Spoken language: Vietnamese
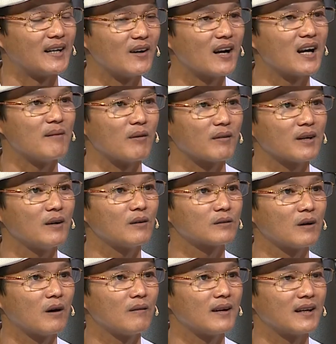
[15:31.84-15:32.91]
đó là một cái yếu
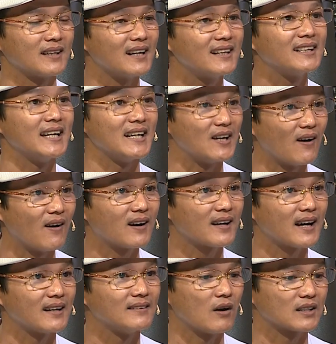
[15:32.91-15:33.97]
tố là cực kỳ khó đó anh
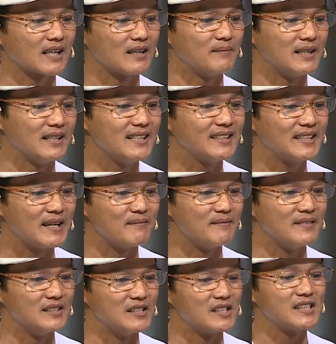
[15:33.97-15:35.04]
tại mình đi tìm
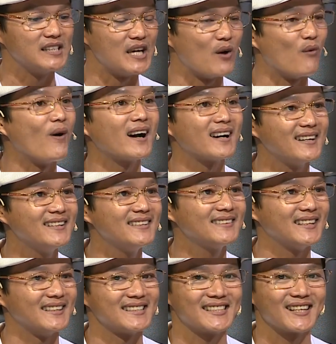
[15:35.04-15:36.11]
ngược về quá khứ thì
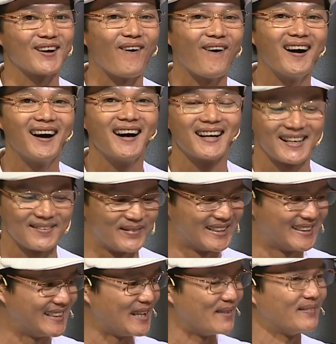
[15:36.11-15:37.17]
nó sẽ khó hơn là mình
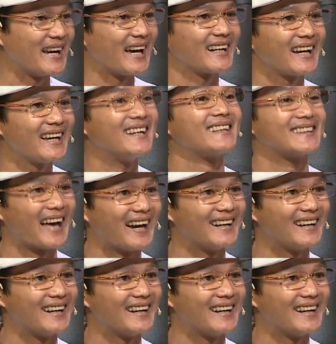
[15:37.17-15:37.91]
tìm ngay cái hiện tại